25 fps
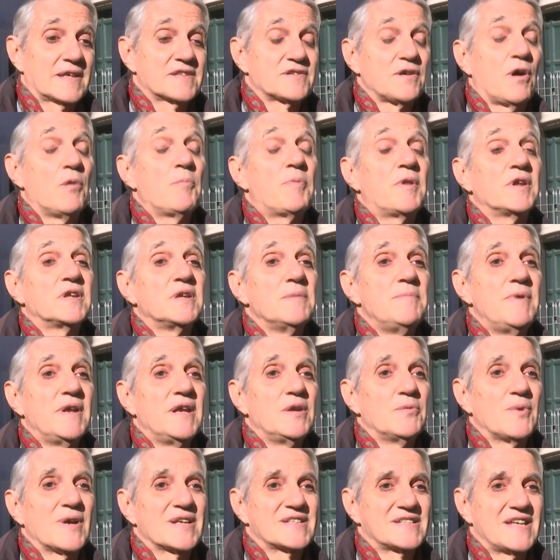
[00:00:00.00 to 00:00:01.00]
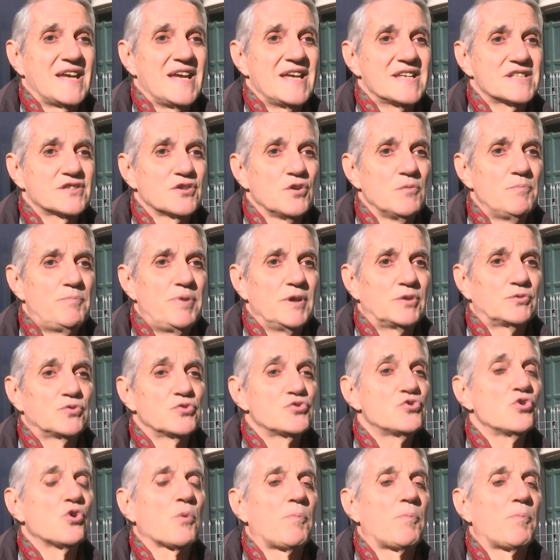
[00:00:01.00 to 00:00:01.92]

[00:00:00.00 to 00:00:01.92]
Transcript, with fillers: podrías pensar en una dimisión.